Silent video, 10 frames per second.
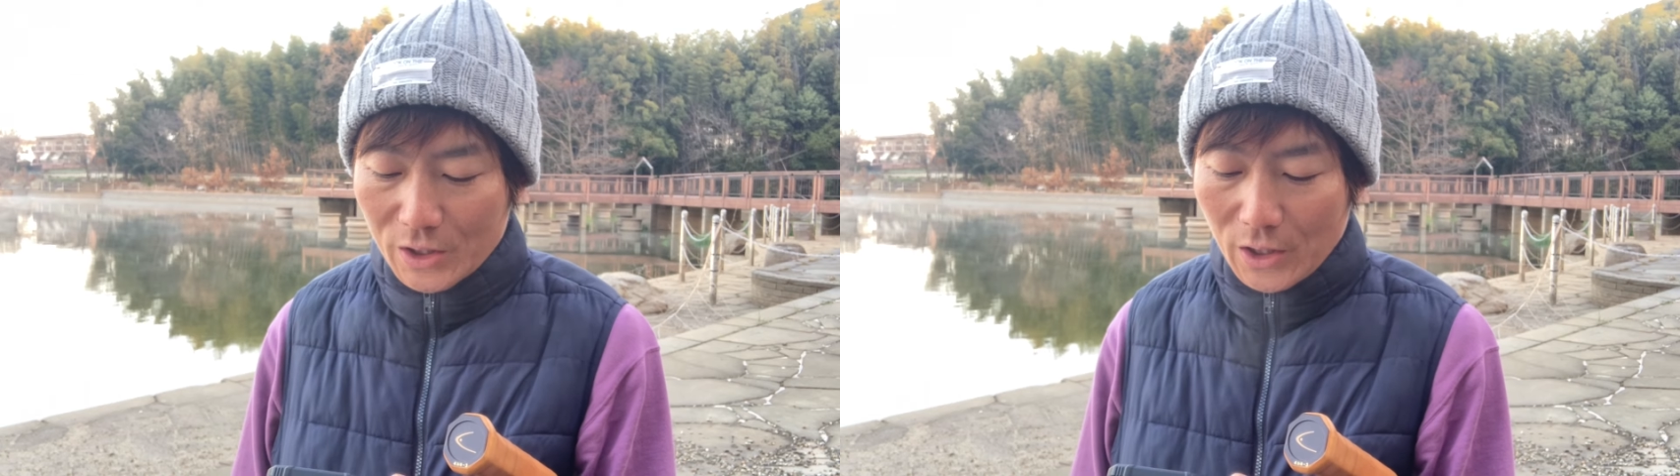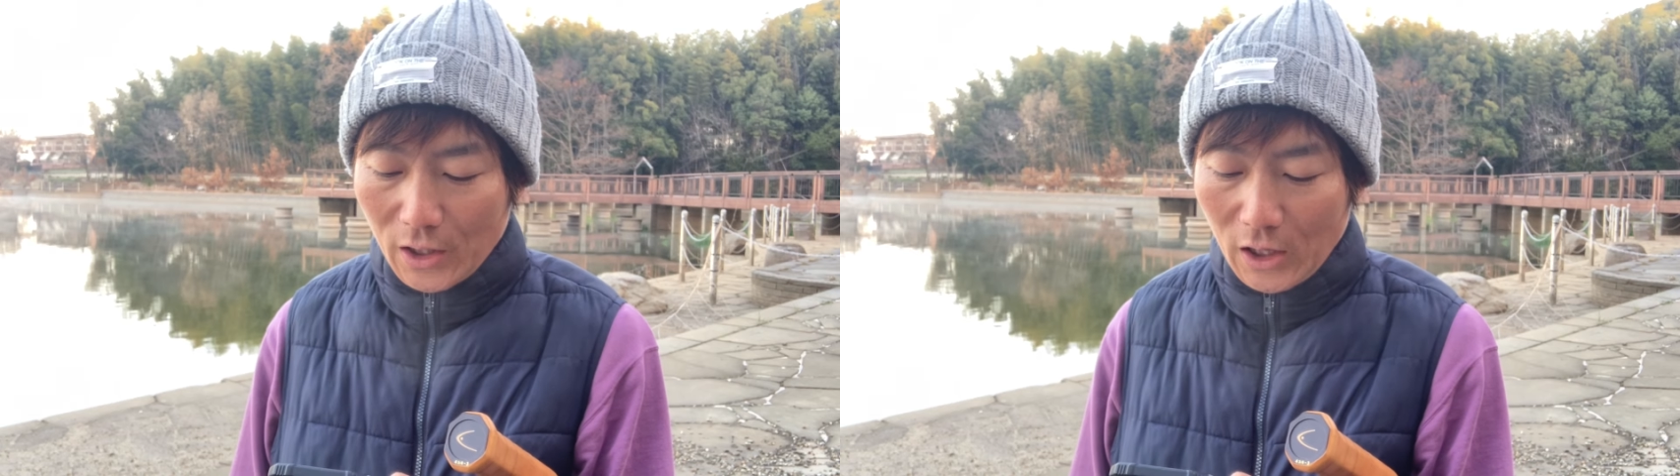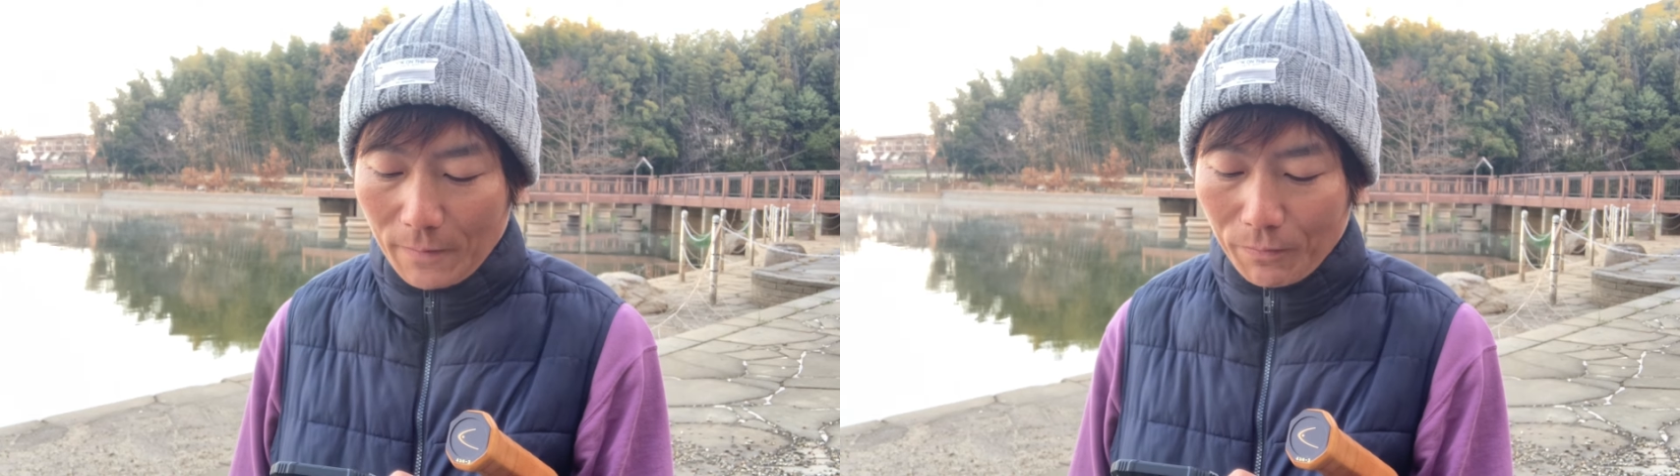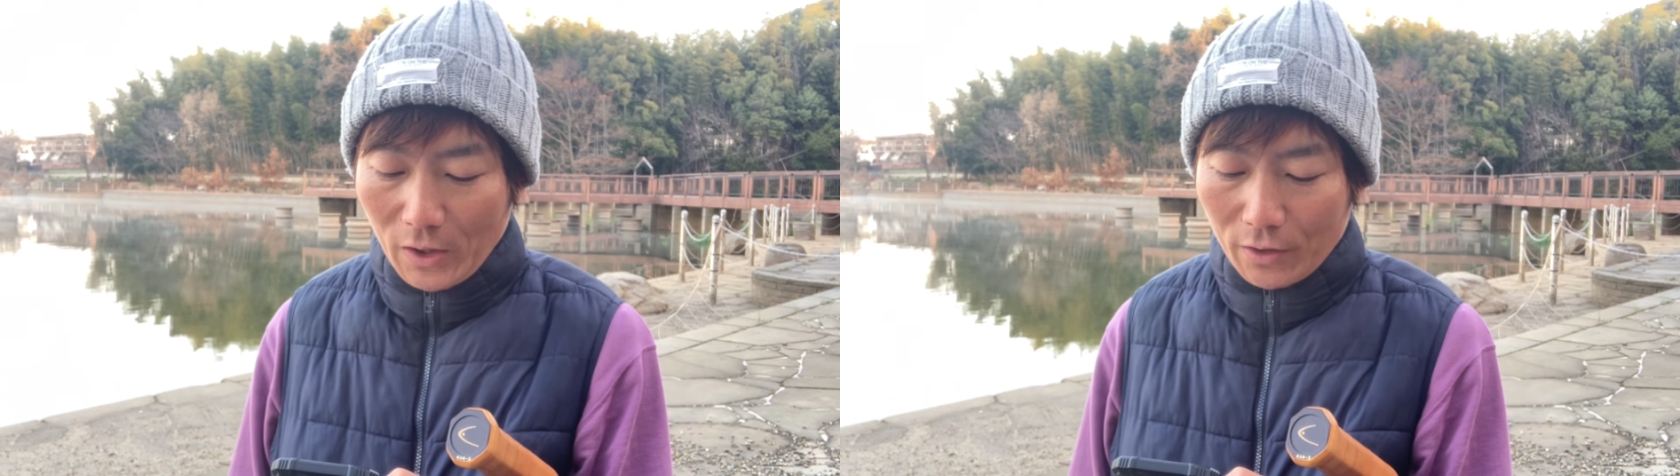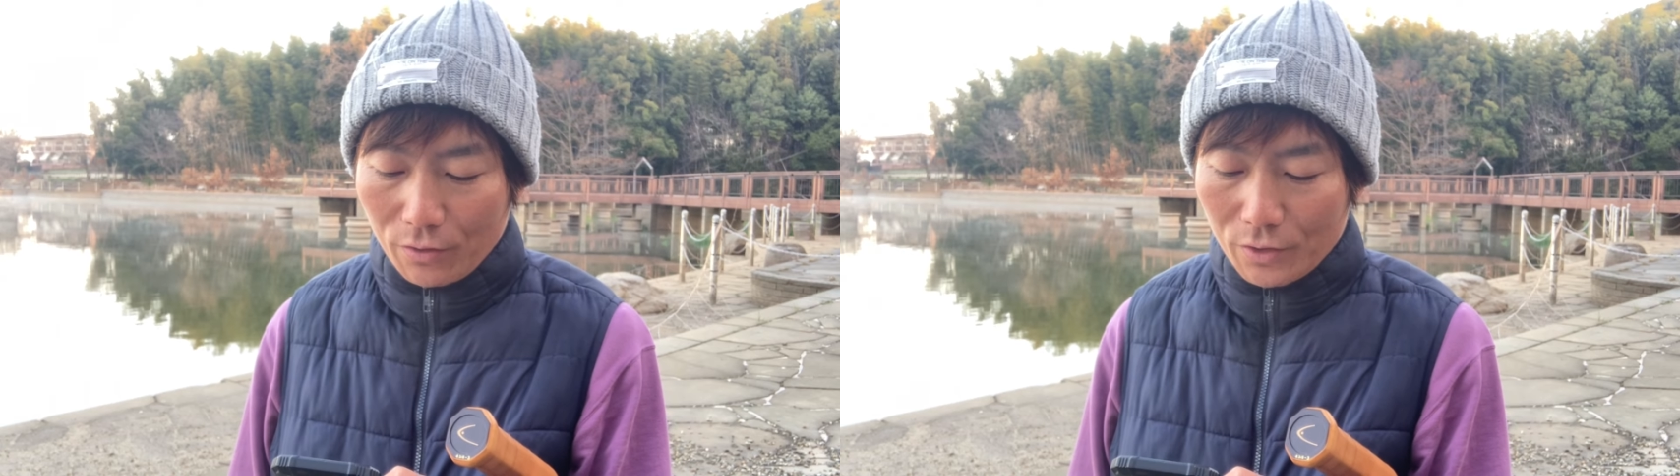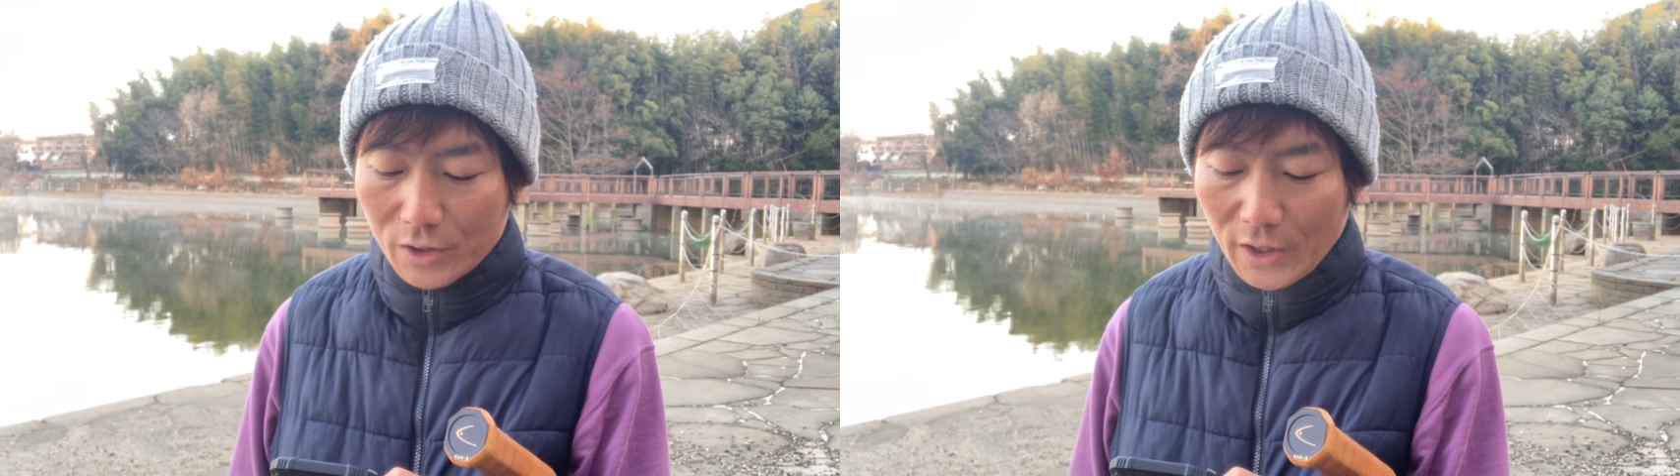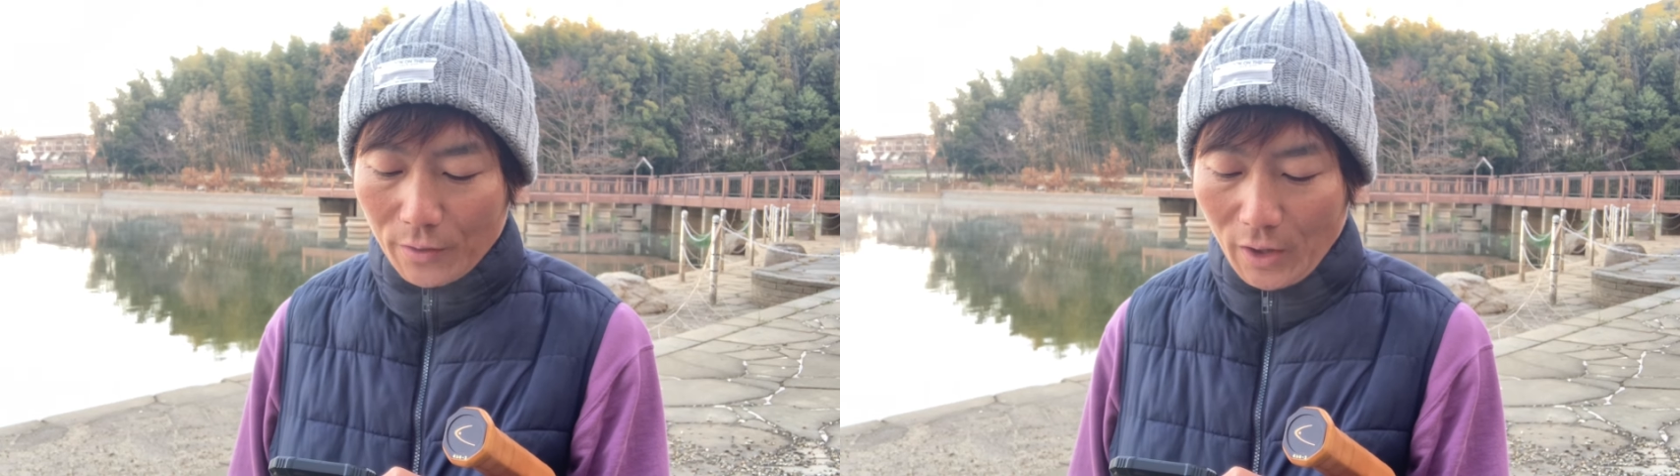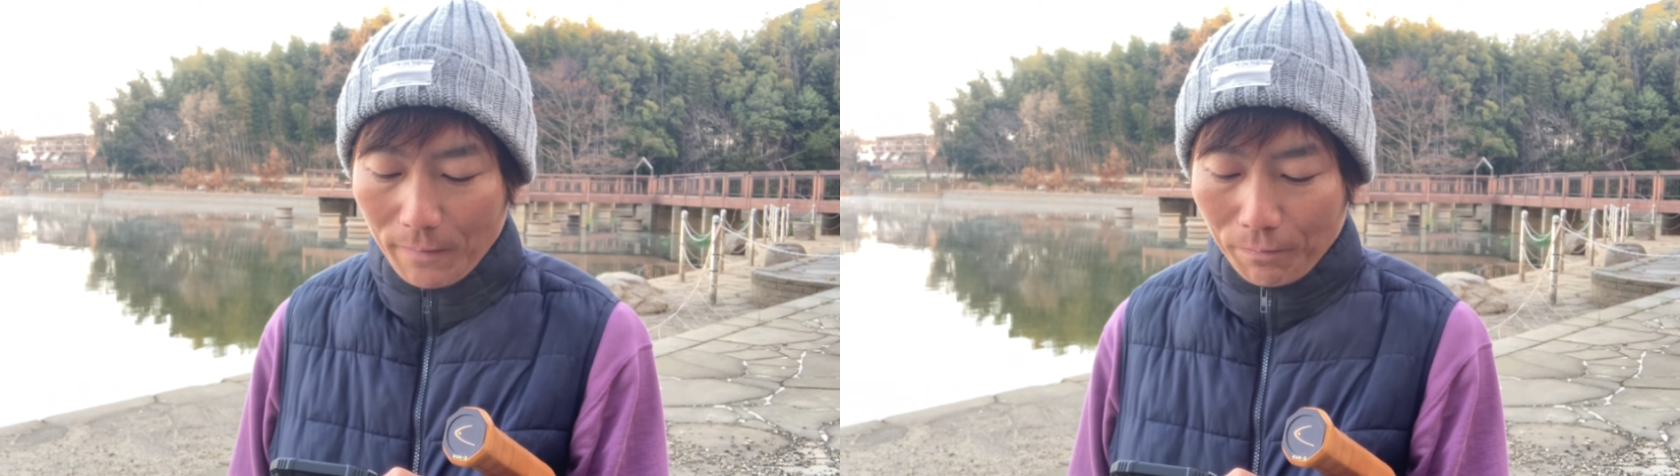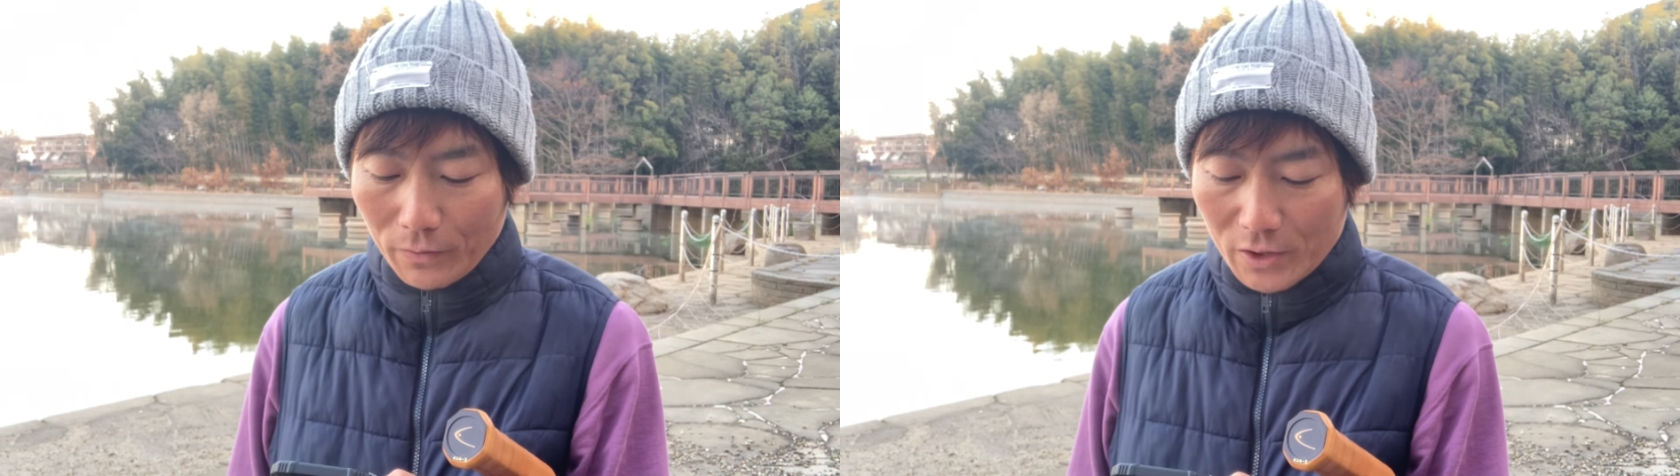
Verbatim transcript: しながら打球したいので、